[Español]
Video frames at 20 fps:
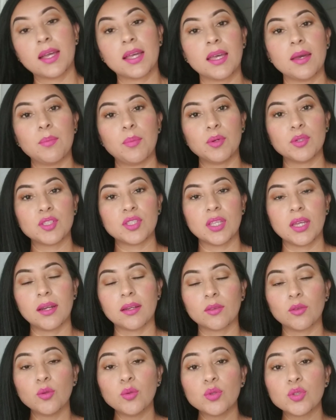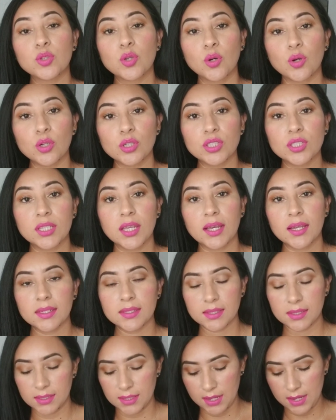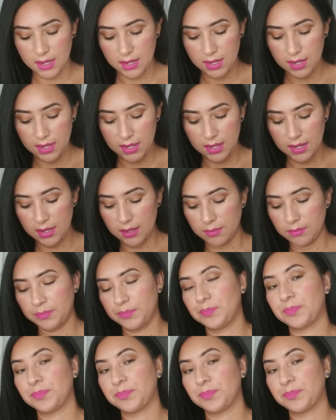que postear tus cosas y